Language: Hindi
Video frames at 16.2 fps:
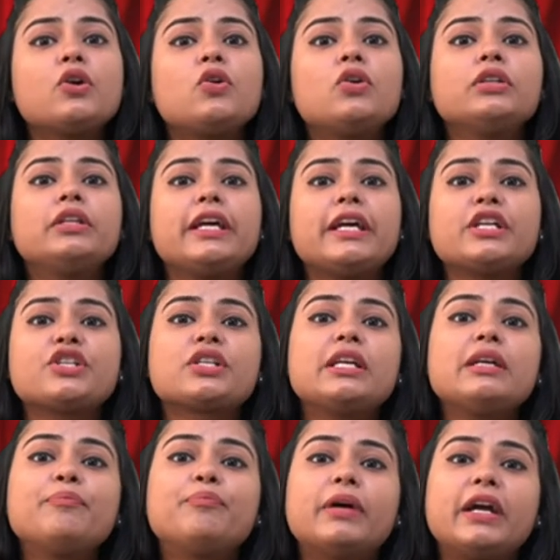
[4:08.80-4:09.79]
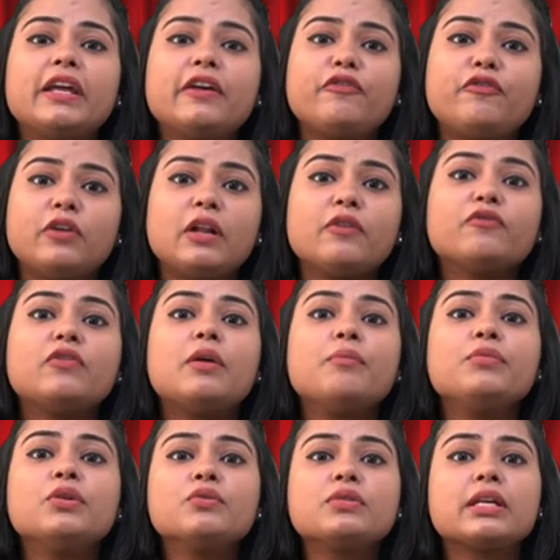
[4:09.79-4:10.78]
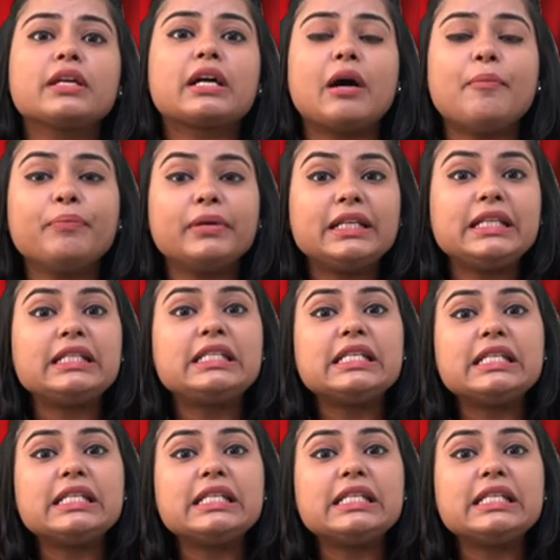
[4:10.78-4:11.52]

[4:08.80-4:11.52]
को देश की बड़ी फिल्म व म्यूजिक कंपनी